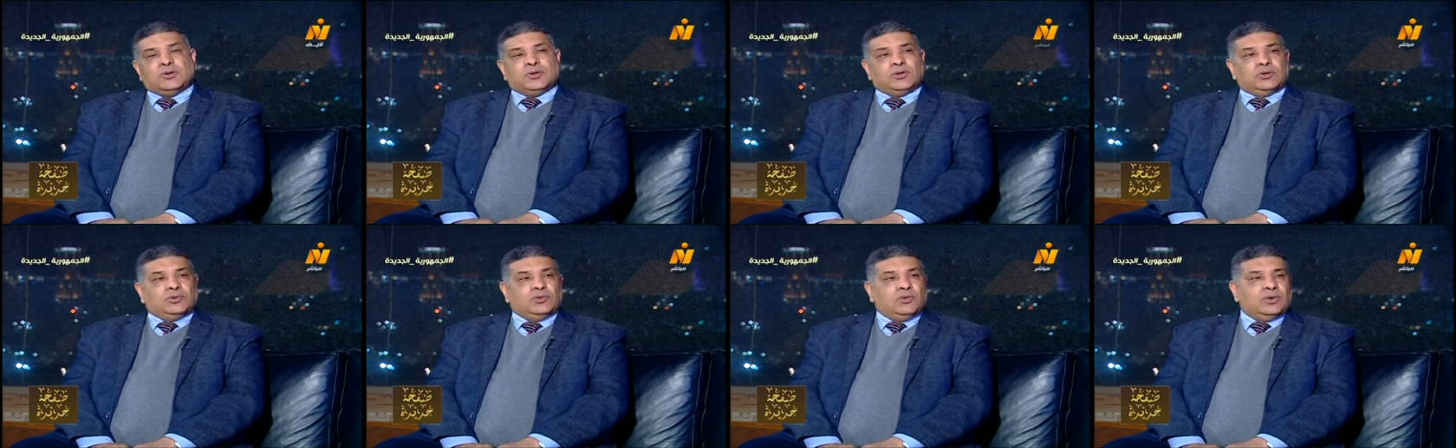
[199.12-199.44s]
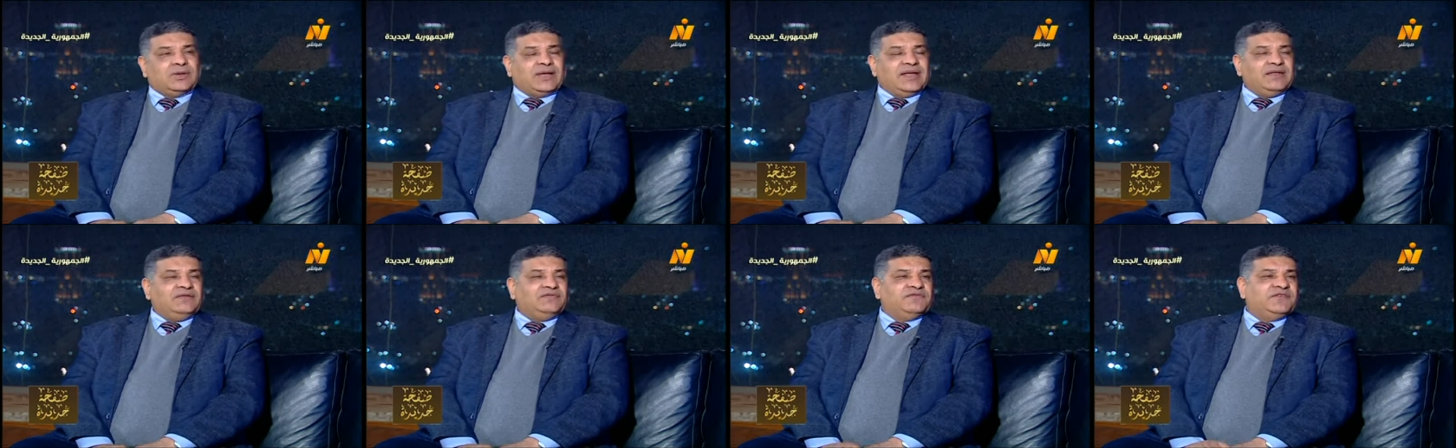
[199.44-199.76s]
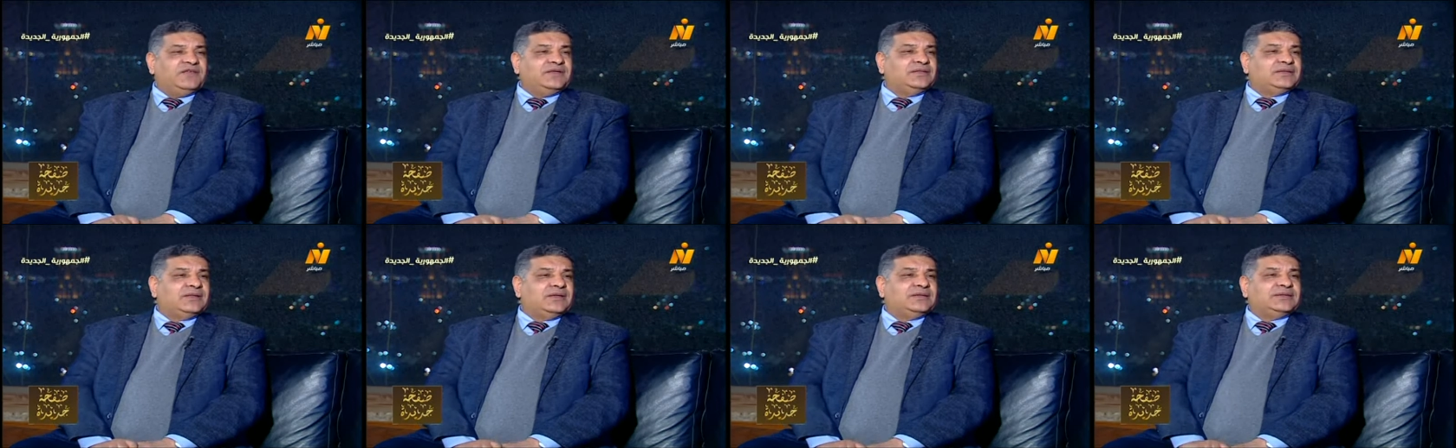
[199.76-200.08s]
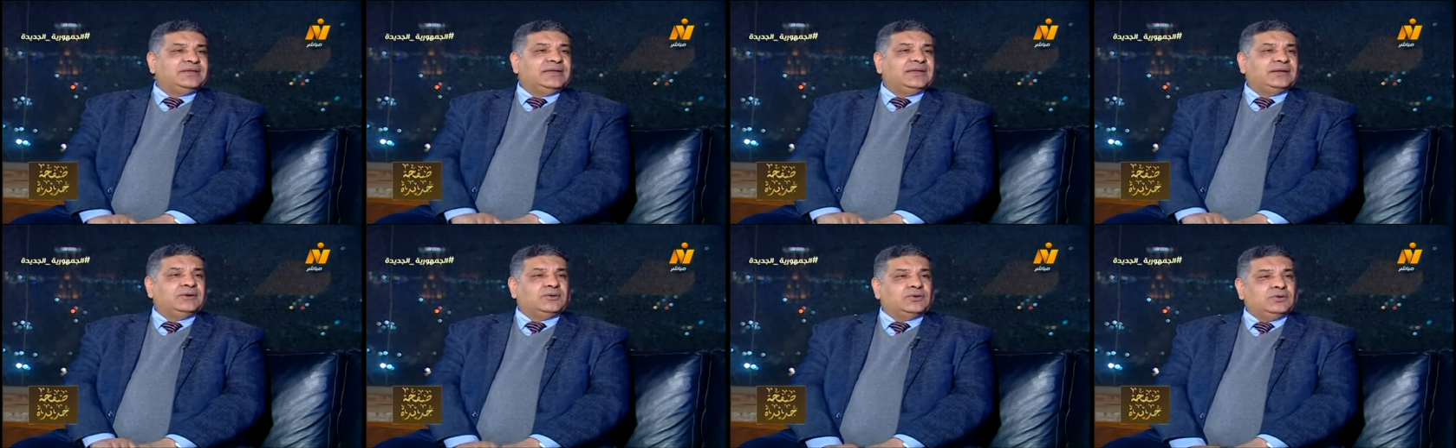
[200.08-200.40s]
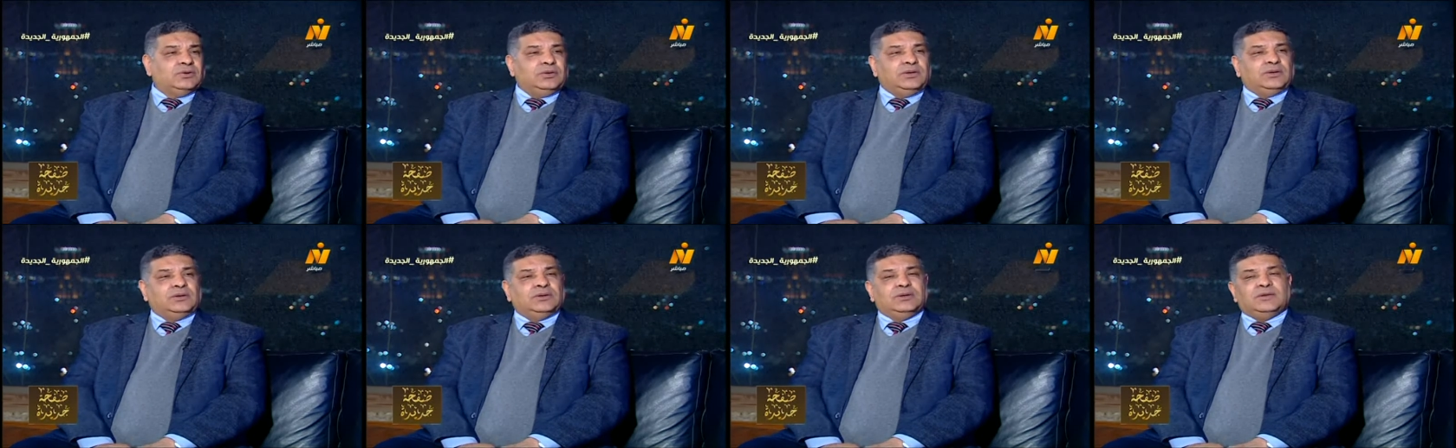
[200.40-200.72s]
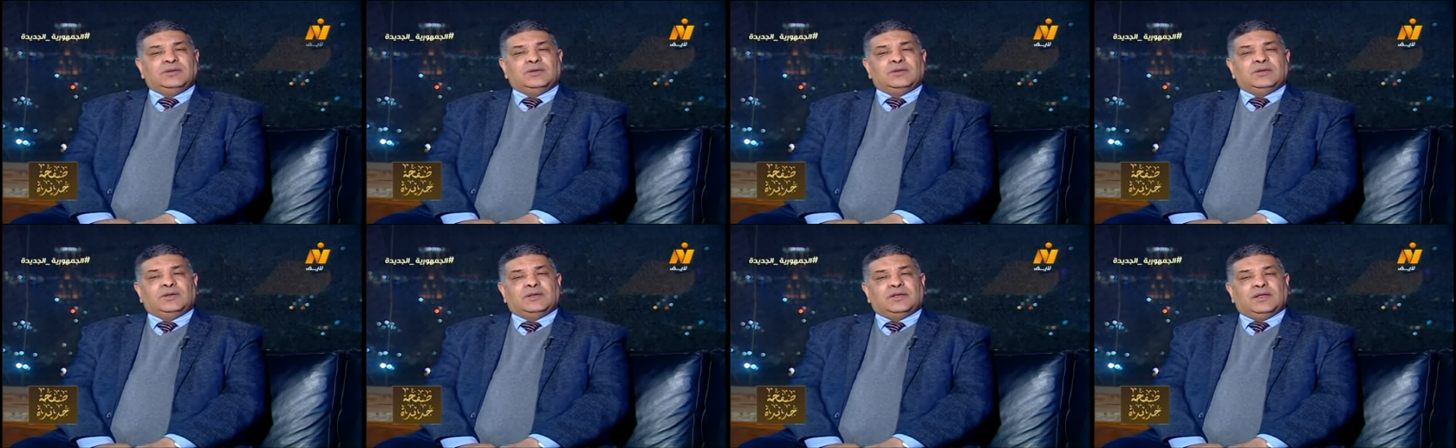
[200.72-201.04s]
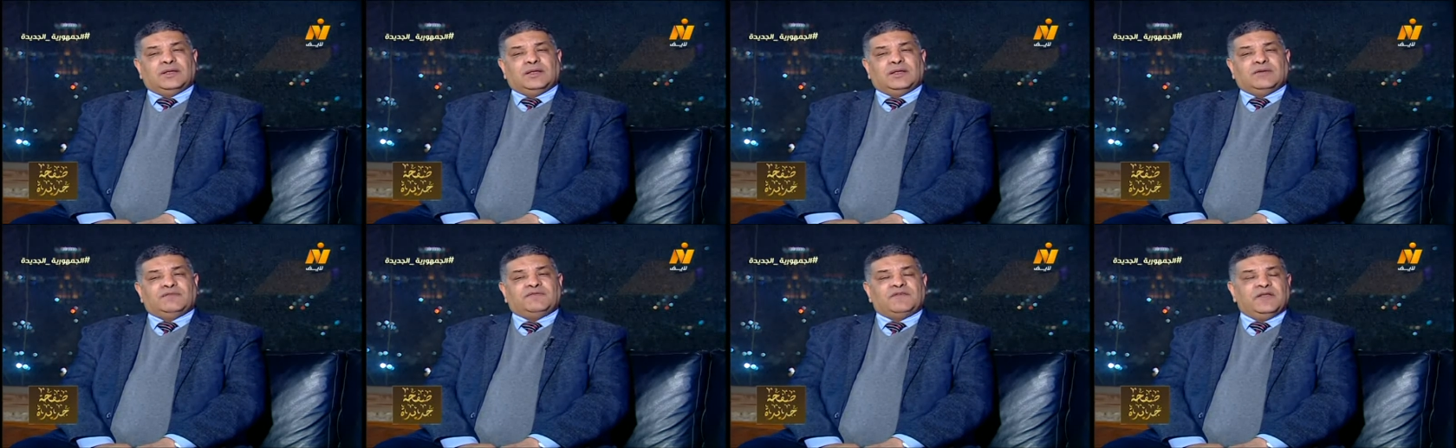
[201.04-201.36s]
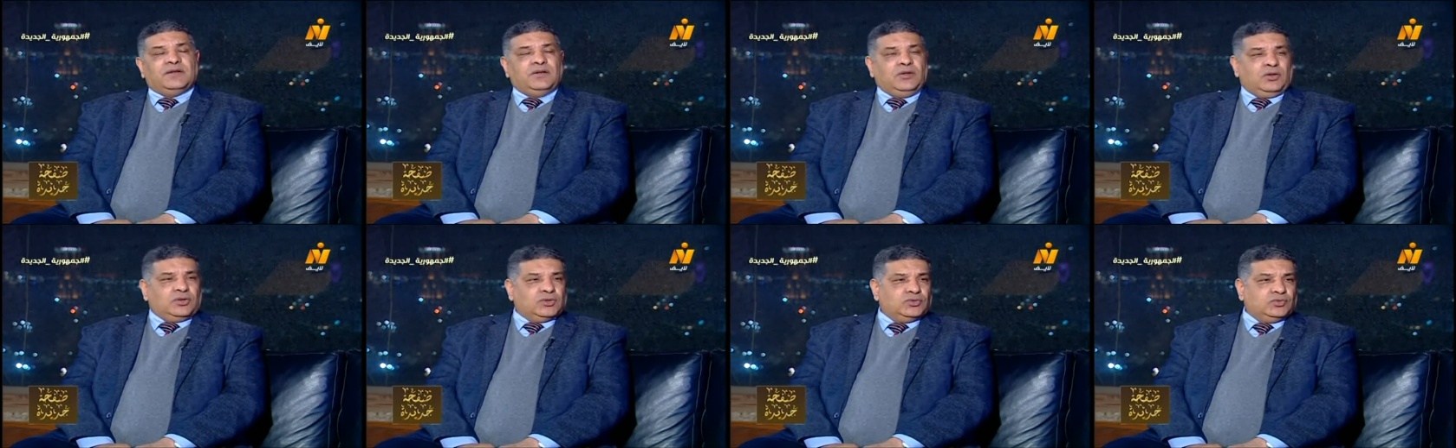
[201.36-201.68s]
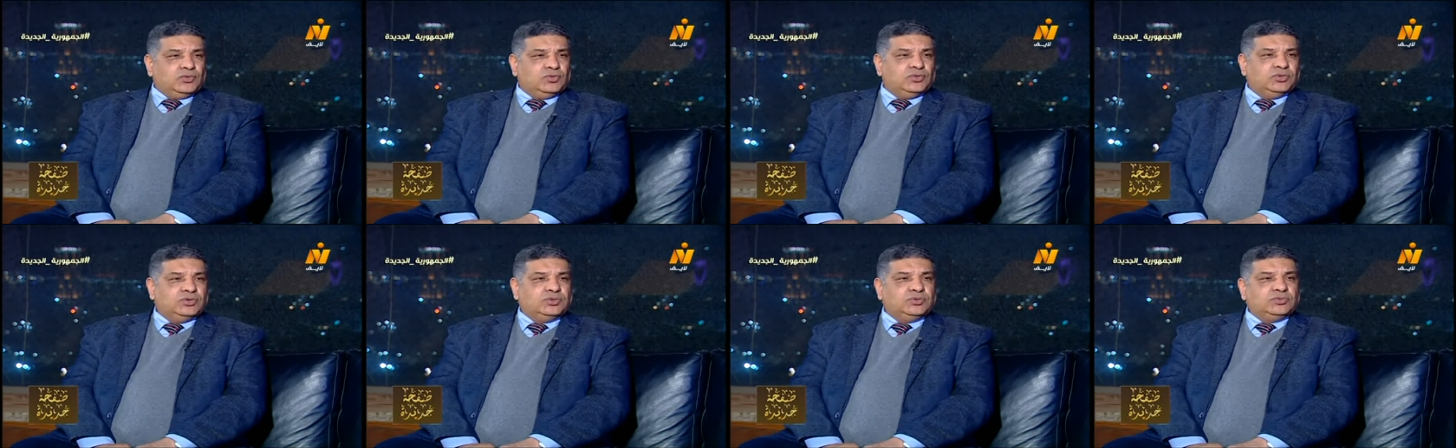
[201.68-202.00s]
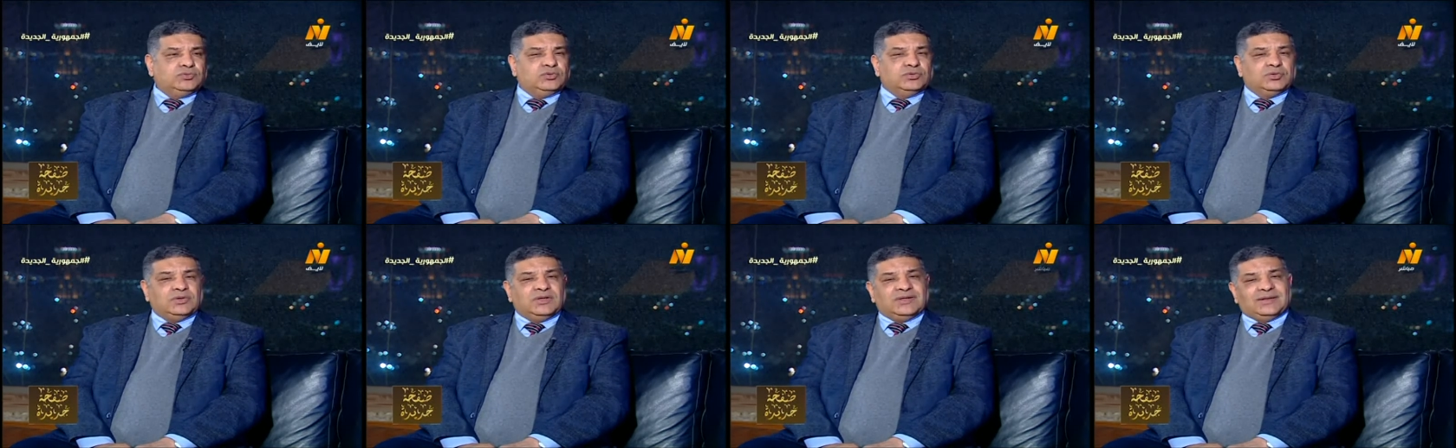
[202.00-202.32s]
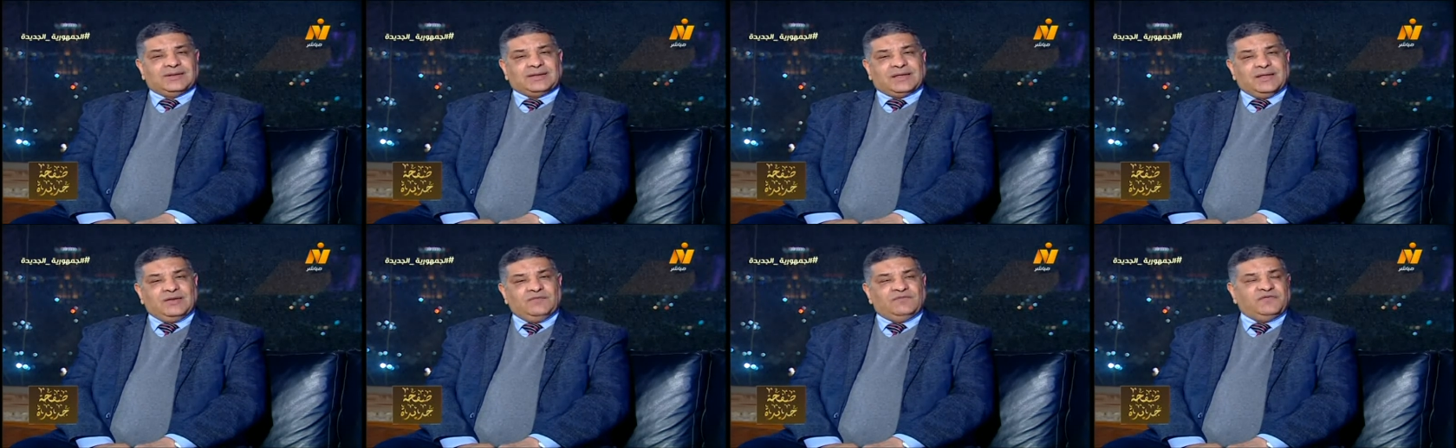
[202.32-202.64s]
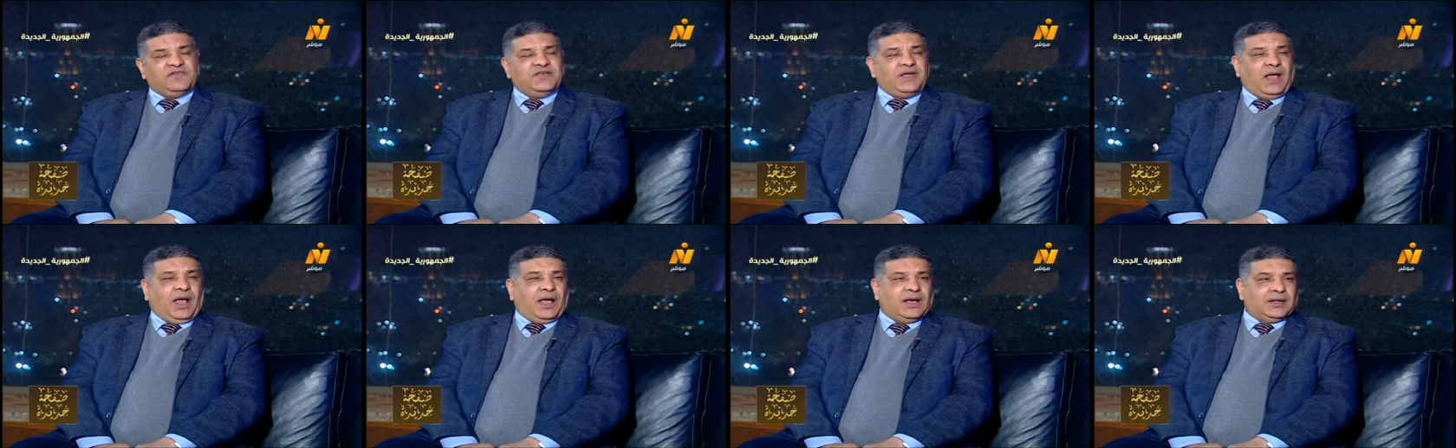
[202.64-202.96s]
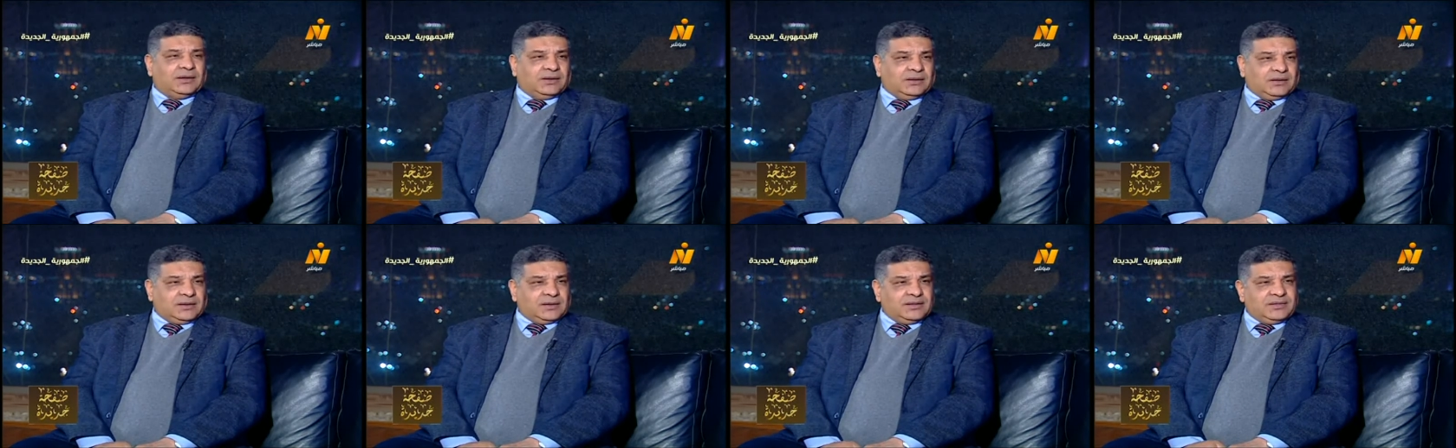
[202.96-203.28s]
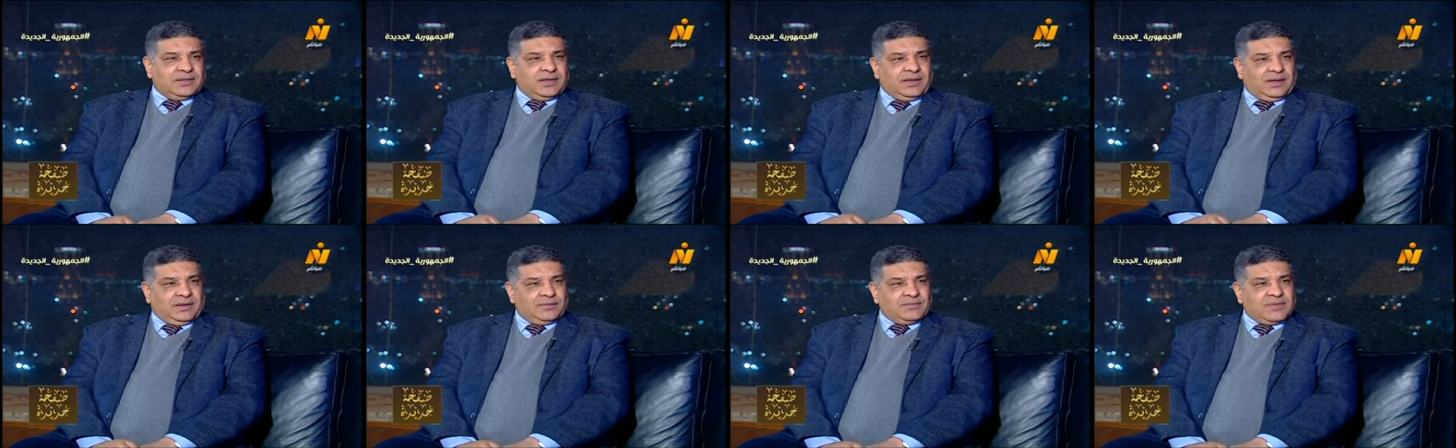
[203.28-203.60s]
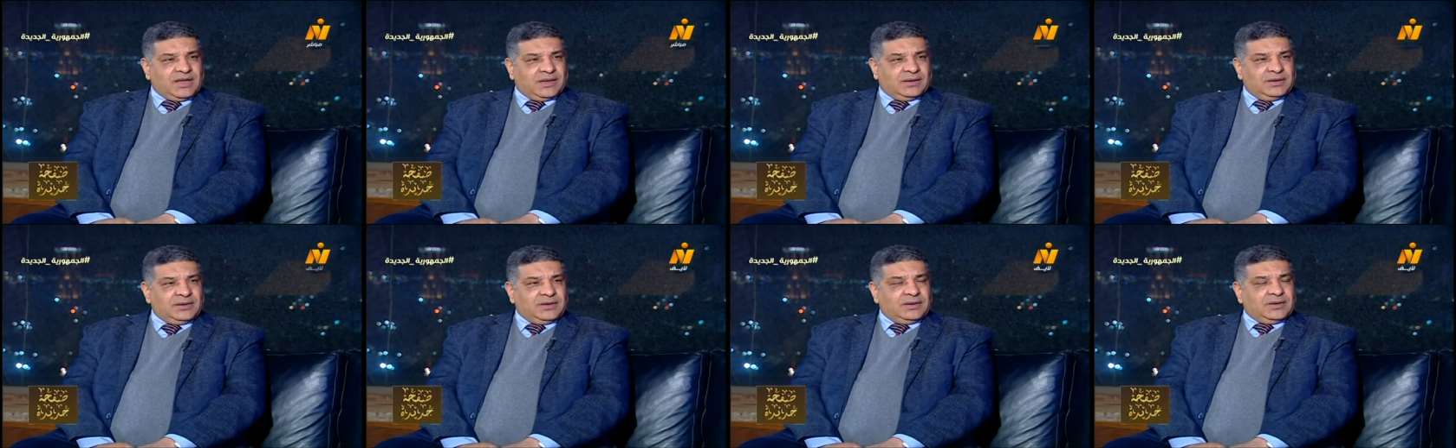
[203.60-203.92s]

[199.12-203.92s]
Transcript: وكان في تداخل آه، في الحدود وكان في حركة دائمة